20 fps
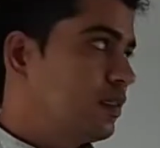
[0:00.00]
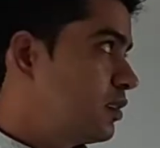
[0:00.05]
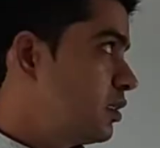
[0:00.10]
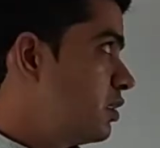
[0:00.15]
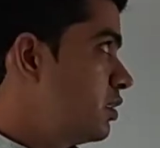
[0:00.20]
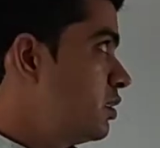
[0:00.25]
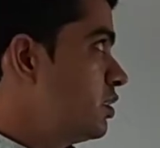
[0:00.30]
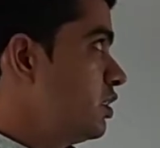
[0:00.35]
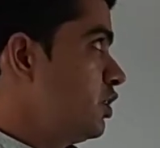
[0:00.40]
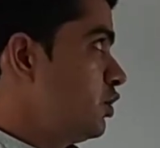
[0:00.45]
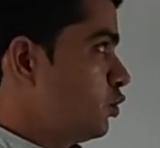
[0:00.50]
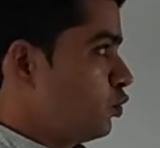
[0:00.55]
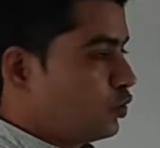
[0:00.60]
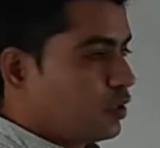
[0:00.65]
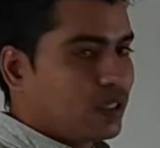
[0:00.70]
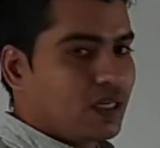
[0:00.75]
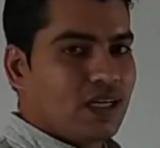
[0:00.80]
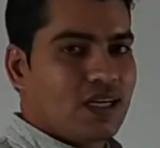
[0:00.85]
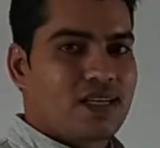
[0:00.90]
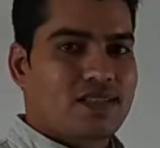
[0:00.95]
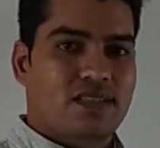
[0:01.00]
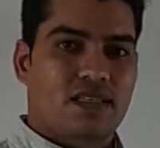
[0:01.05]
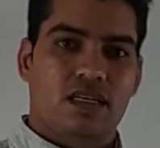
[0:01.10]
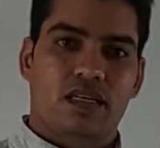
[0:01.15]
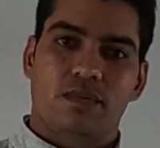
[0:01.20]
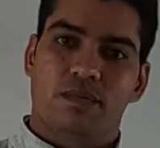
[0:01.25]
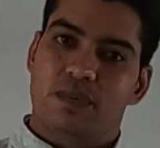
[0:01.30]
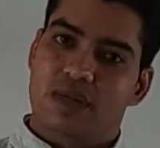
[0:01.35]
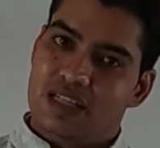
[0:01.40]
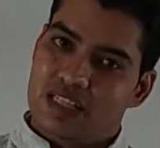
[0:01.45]
थर्टी टू तक
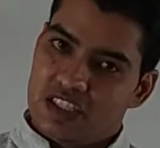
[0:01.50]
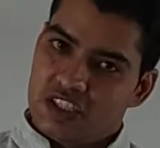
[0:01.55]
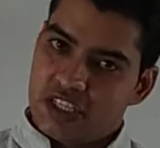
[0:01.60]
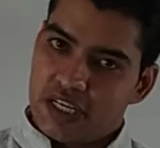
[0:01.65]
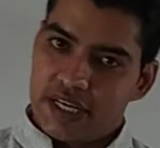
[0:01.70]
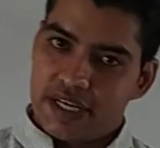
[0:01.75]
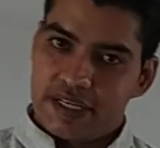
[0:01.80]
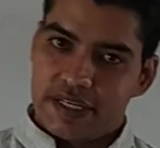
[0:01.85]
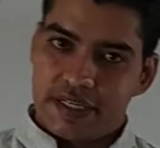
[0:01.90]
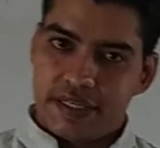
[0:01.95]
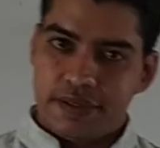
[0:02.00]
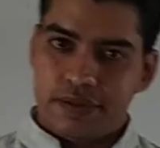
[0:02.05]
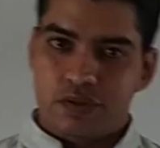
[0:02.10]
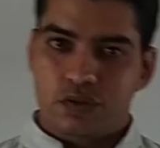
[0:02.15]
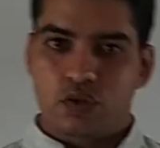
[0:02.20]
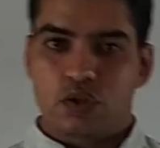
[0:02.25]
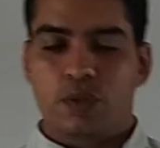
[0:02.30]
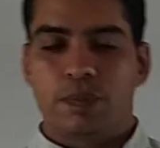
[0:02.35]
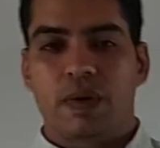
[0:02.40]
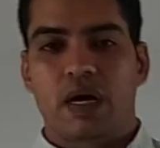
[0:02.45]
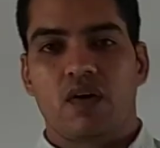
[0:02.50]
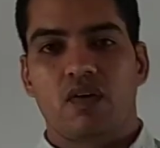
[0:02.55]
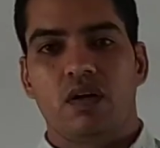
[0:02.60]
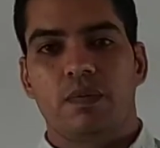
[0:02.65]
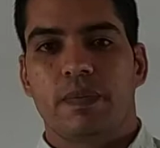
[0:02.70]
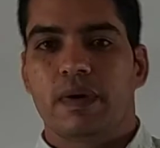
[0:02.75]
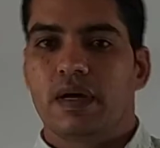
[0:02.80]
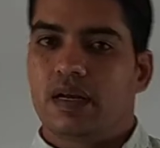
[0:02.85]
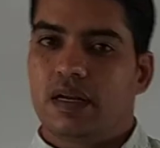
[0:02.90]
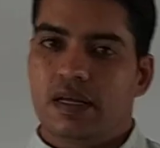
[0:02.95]
क्लासें मिल जाएगी जो दीपावली
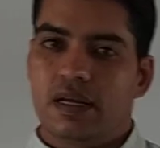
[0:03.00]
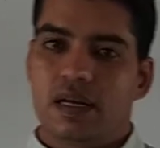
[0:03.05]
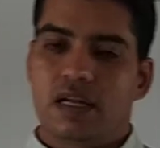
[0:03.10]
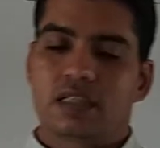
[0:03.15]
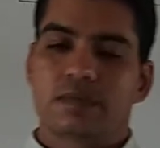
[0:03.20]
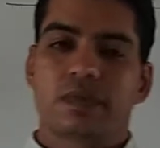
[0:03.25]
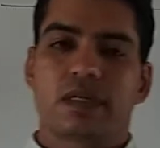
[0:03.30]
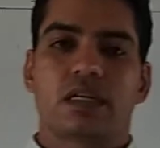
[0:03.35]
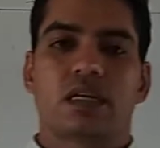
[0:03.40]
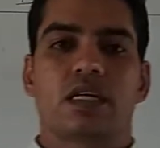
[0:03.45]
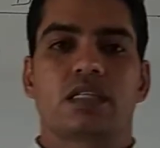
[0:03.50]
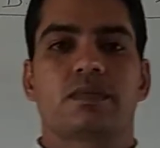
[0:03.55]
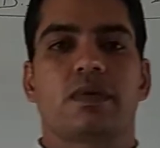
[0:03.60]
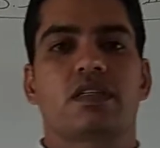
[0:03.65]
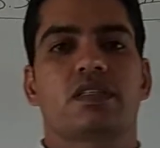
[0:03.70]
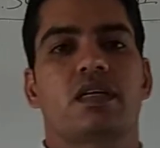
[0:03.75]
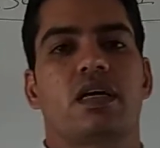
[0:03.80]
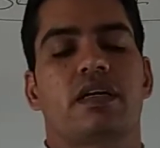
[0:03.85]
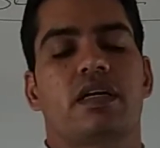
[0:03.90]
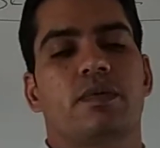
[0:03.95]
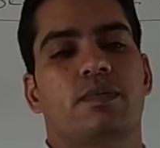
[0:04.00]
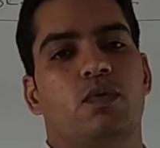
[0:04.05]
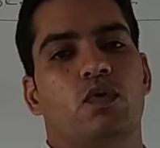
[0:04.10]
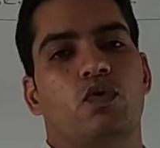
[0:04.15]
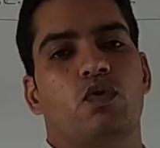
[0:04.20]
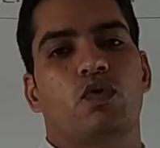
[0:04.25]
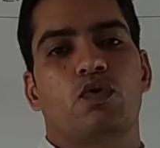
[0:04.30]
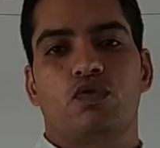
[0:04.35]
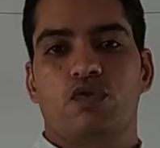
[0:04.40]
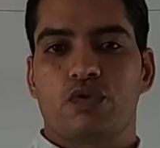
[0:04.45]
पहले ही लगभग लगभग सारी
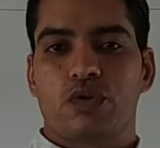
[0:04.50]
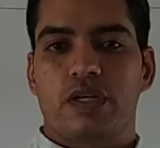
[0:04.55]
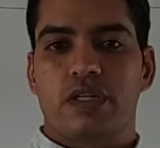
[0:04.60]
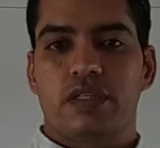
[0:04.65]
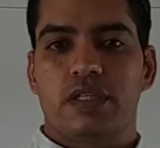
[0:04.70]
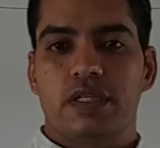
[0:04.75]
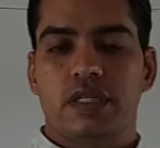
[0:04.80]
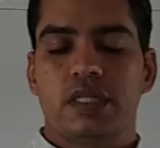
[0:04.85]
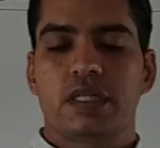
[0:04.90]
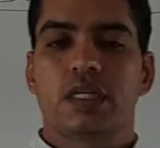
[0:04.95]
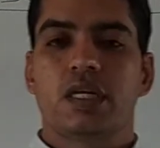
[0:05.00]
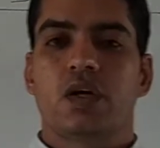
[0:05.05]
अपलोड हो चुकी थी